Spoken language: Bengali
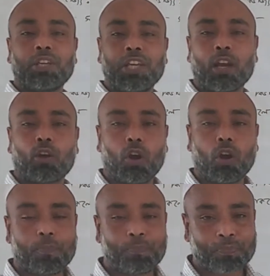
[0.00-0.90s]
খেয়াল করো
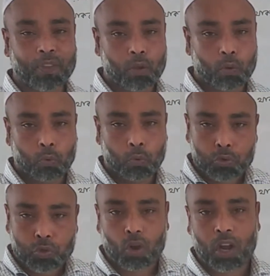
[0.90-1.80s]
কোনো
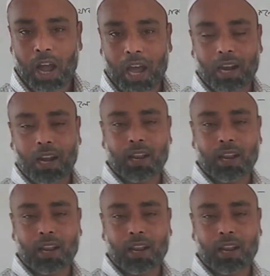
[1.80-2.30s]
সংখ্যার